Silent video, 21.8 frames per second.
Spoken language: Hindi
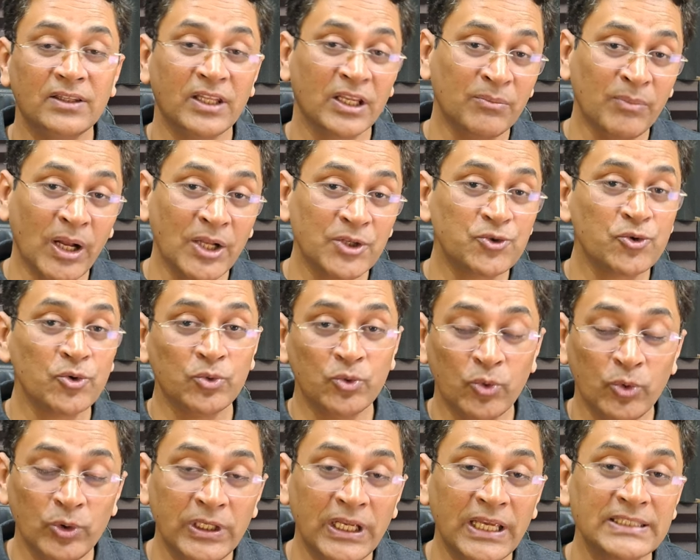तिग्मांशु
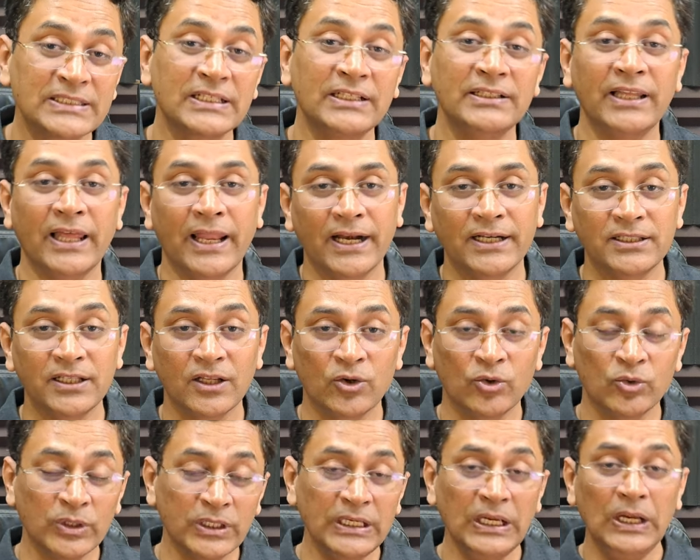धूलिया इसके डायरेक्टर
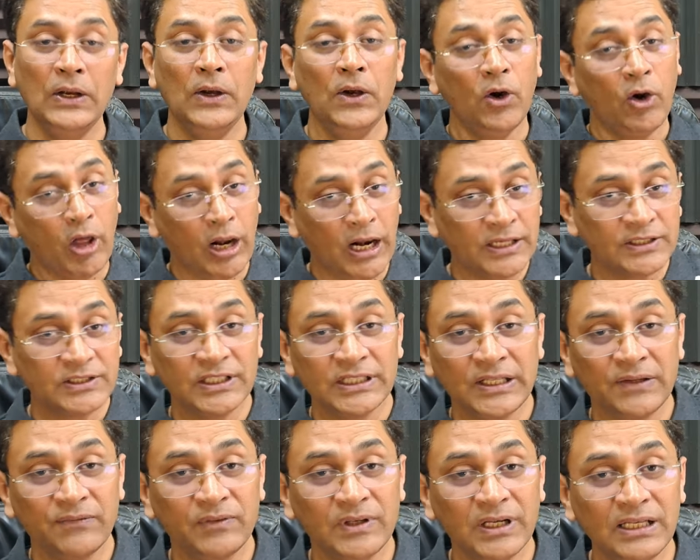होंगे और अजय
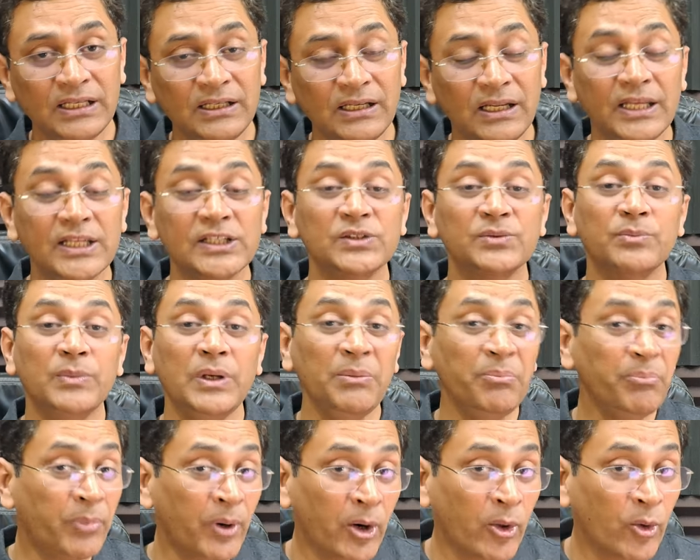देवगन इसमें
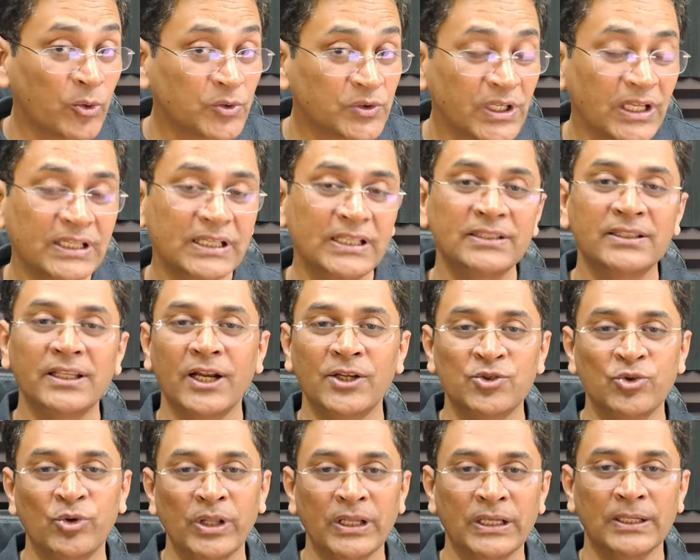प्रोड्यूसर की तरह
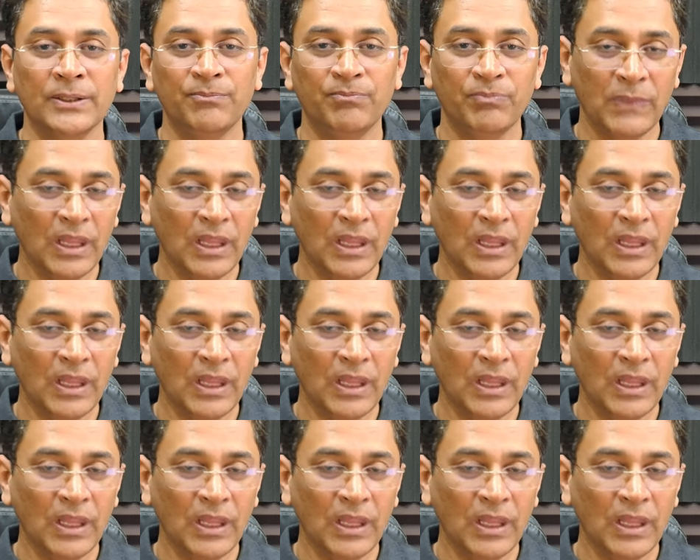जुड़ेंगे